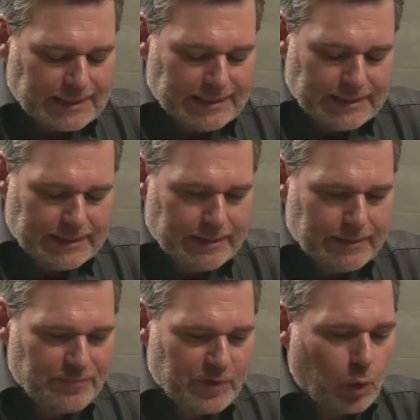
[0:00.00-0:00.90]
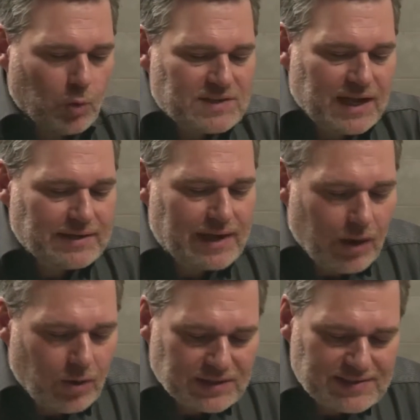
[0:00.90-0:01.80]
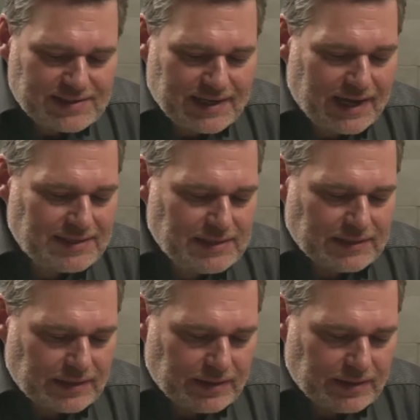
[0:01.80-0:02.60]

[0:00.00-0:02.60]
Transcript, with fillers: Äh, großartig auch ein Zitat,